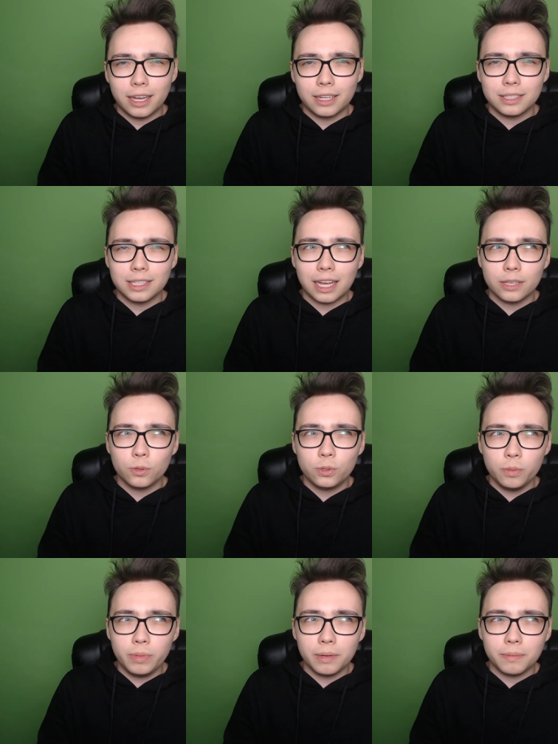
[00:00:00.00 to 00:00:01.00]
na
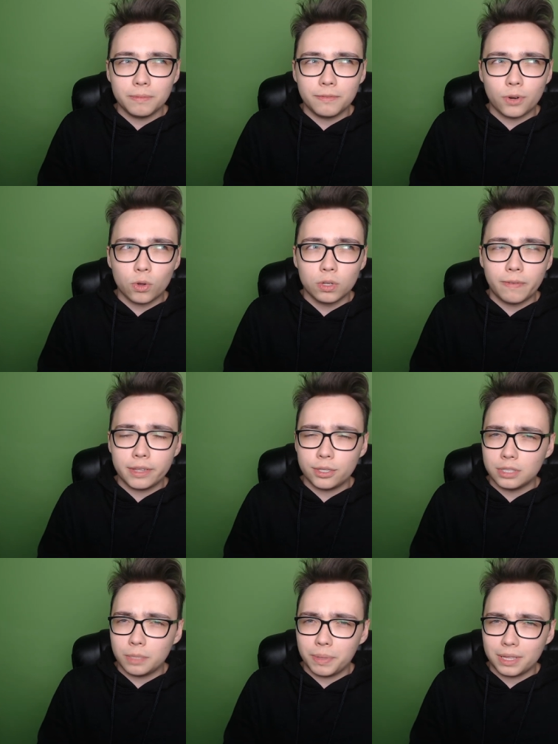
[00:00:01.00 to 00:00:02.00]
YouTubie w roku
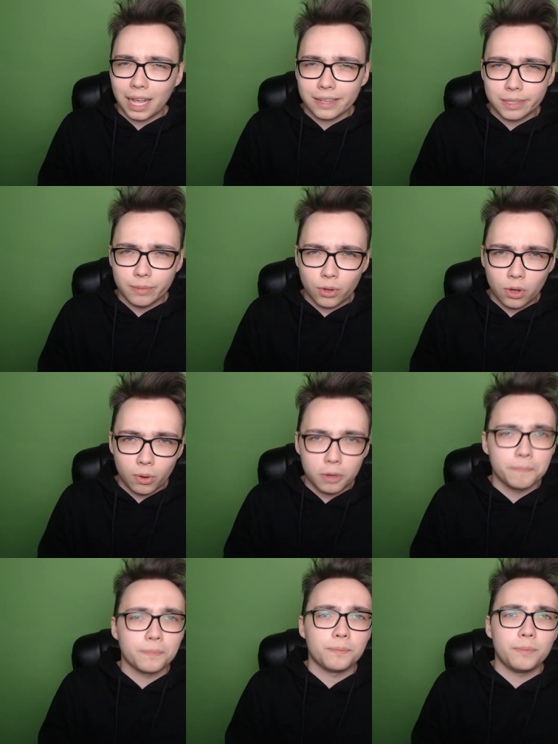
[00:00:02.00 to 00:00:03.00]
2015
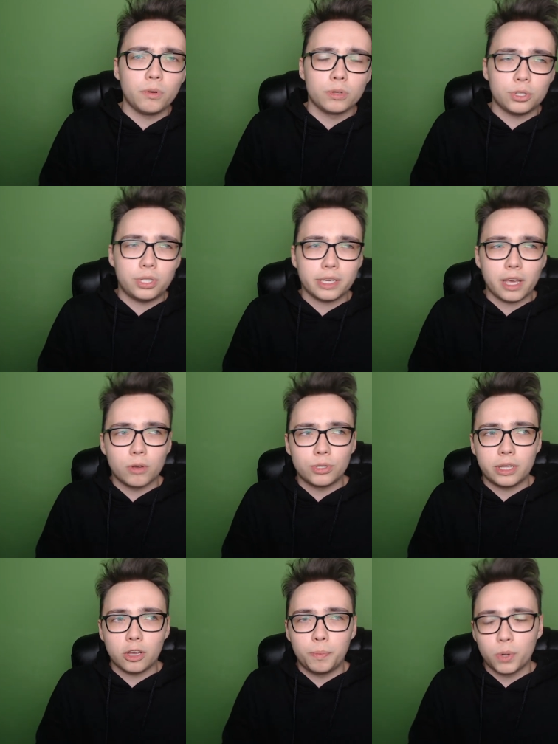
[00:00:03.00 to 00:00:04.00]
około mm, było coś takiego, że
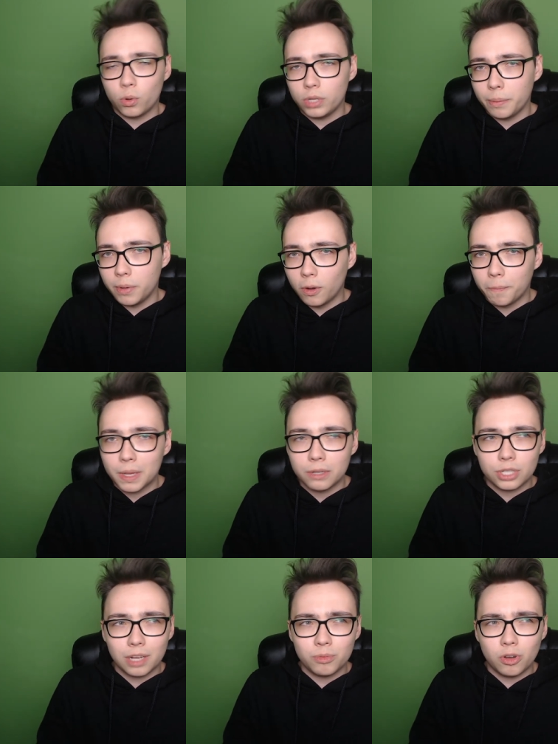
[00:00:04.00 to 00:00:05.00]
tego progu nie było.
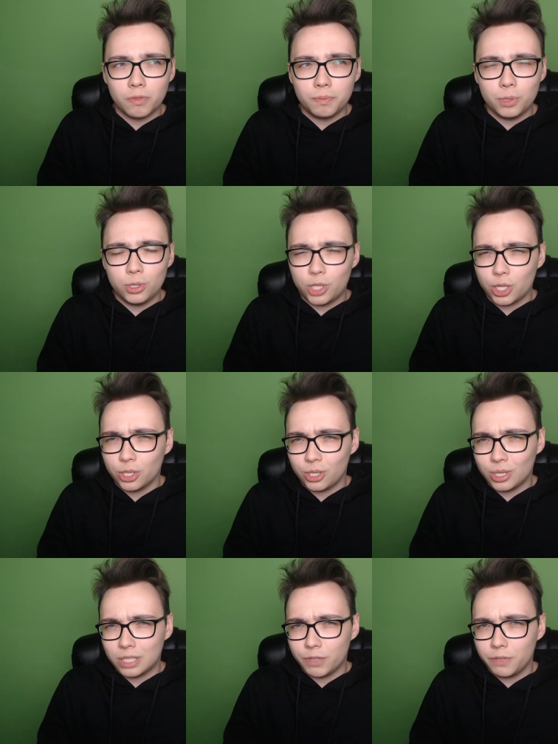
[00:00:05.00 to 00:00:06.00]
Trzeba było wbić 10
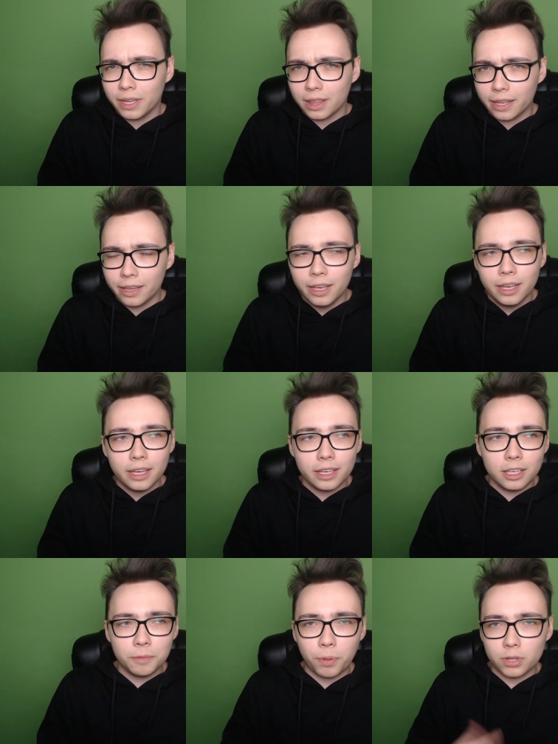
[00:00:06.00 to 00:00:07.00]
tysięcy wyświetleń
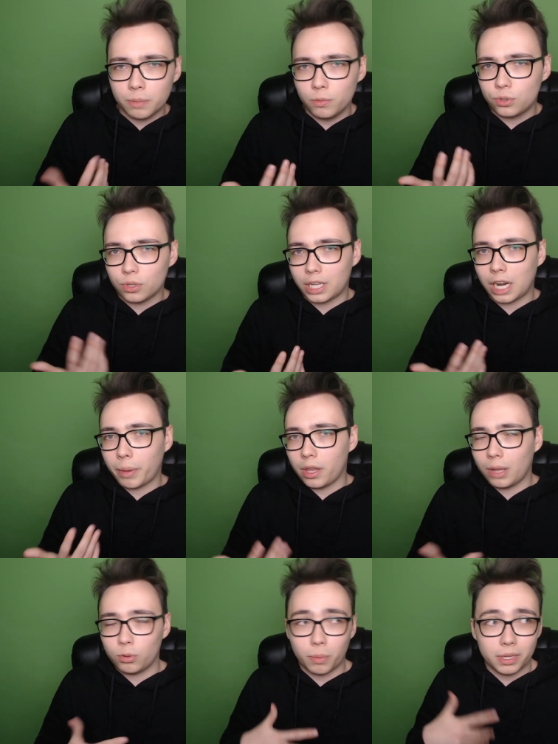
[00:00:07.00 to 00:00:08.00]
i potem już to
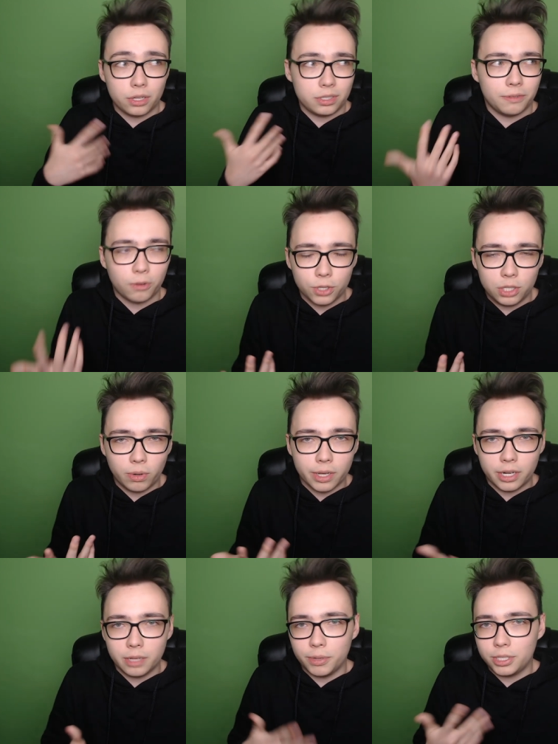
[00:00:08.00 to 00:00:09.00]
zarabianie automatycznie wchodziło,
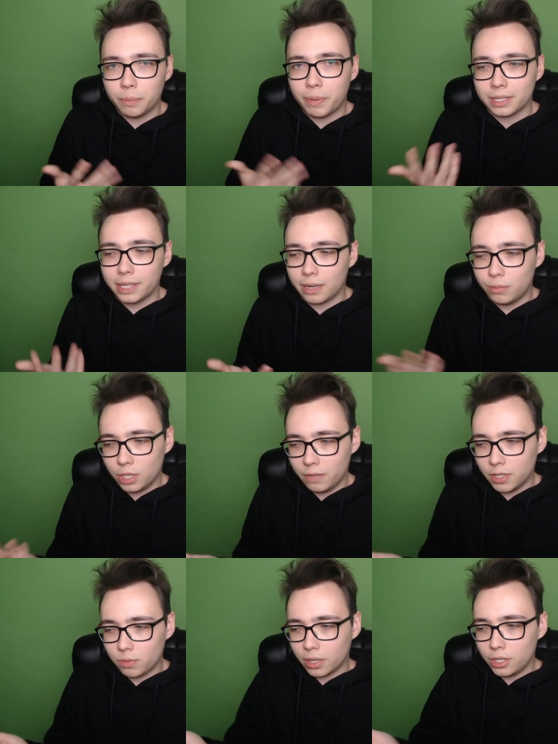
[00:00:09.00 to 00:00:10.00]
jeżeli byście partnerem, czyli
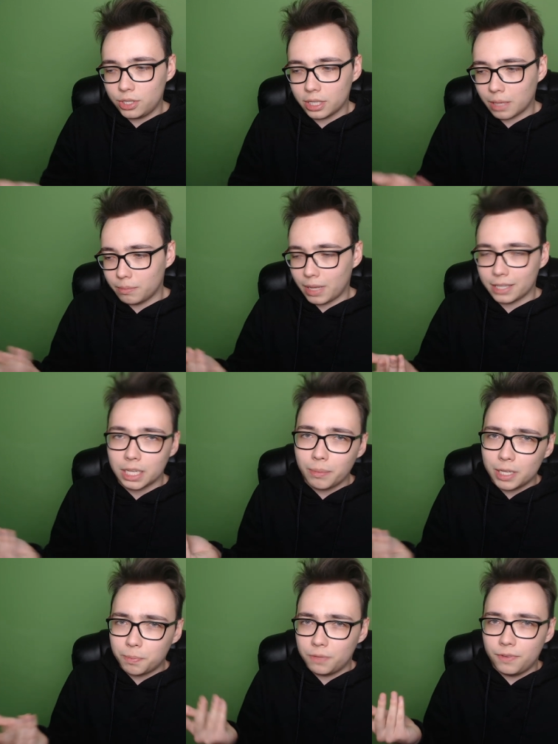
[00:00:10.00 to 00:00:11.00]
wysłaliście tam
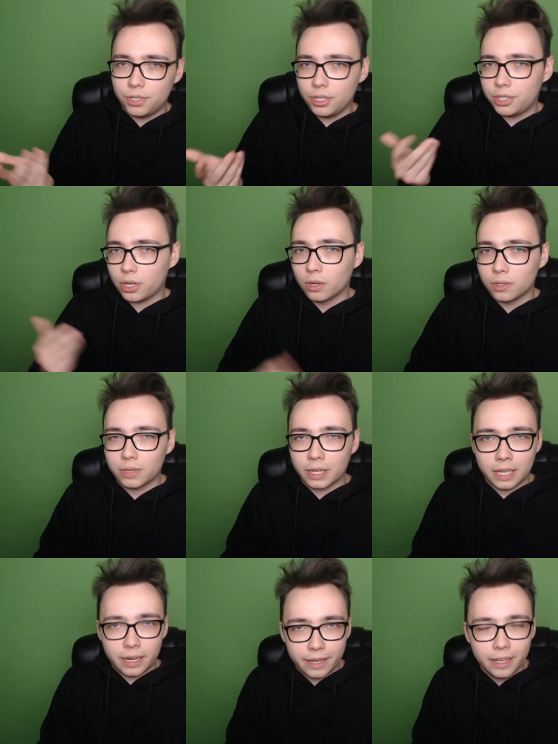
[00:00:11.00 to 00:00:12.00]
SMS, potwierdziliście konto i tak
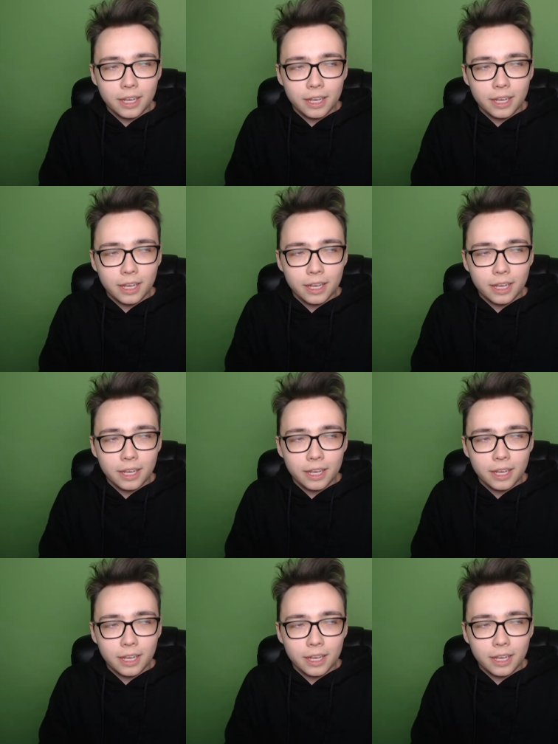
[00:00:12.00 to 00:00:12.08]
dalej.